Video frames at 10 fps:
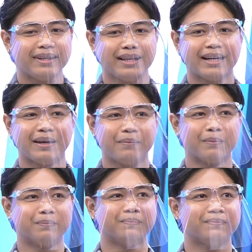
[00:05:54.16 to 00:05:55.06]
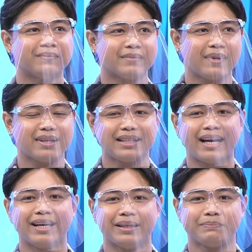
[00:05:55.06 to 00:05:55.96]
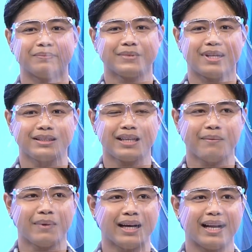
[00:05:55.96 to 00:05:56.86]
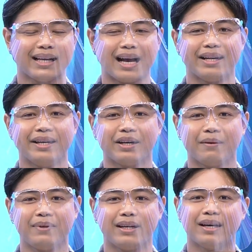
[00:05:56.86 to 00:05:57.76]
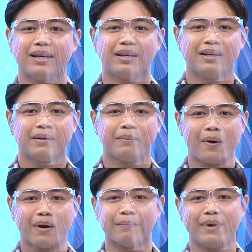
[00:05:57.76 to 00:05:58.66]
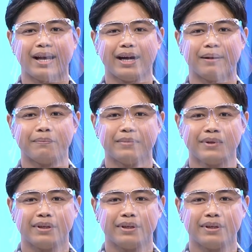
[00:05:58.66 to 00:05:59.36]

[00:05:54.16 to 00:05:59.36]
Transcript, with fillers: วันนี้นะครับ ผมตั้งใจครับ ตั้งใจมารายการนี้ก็เพื่อพ่อกับแม่ครับ